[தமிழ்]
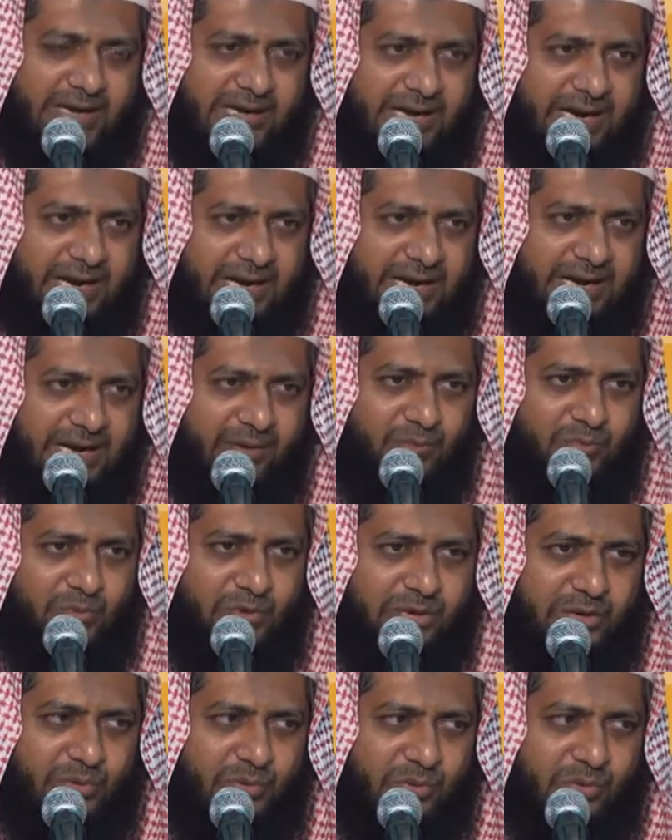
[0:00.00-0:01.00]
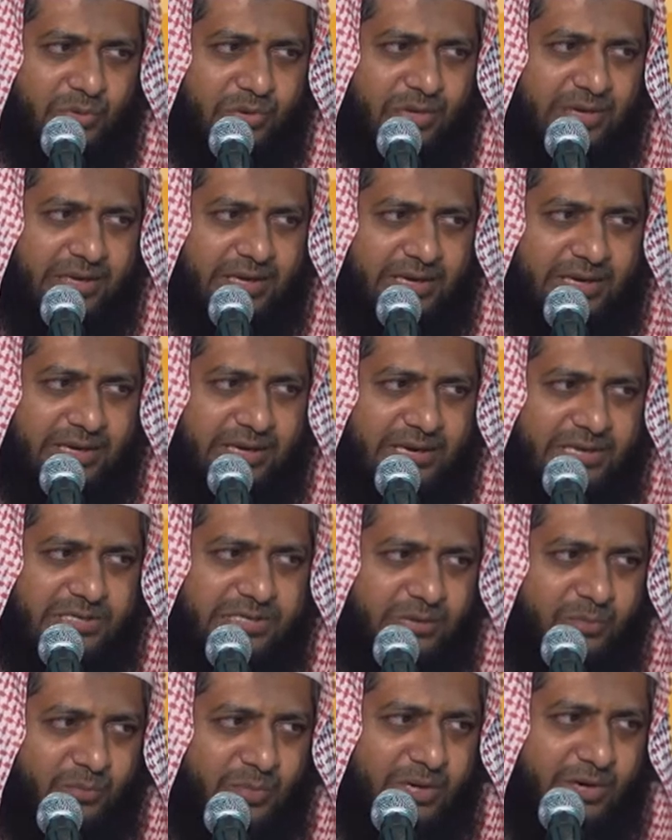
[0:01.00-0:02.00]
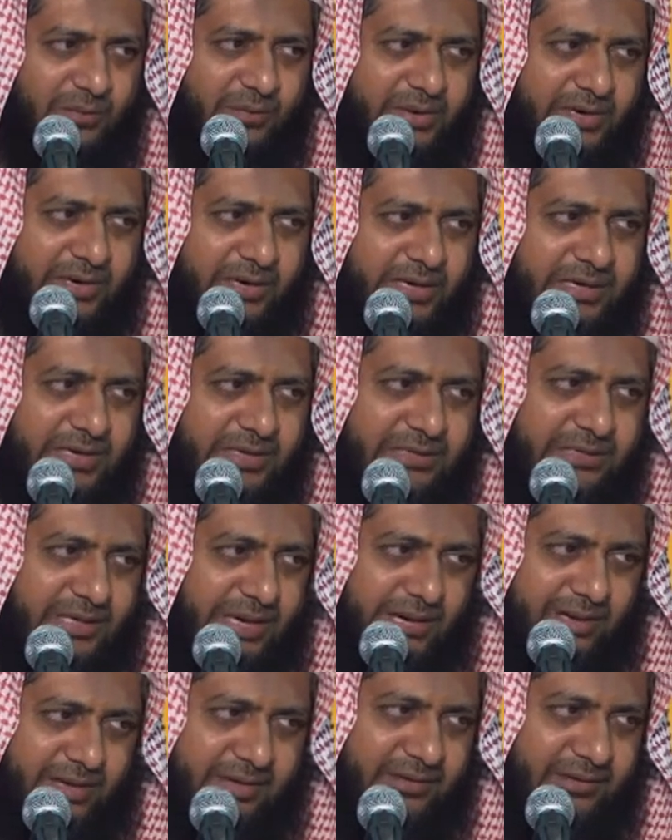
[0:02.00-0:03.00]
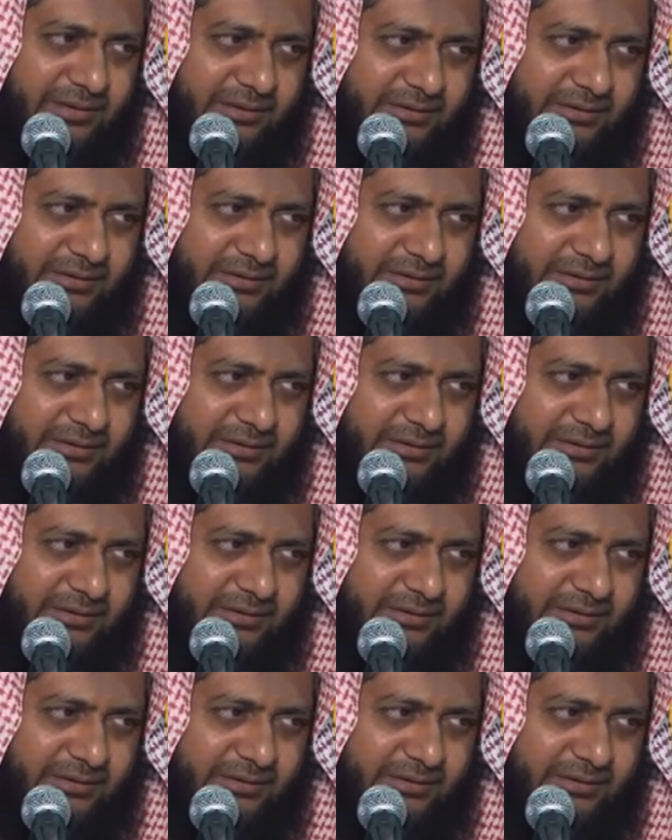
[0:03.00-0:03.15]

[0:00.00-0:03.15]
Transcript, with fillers: நல்ல முடிவு இரையச்சம் உள்ளவர்களுக்குத்தான்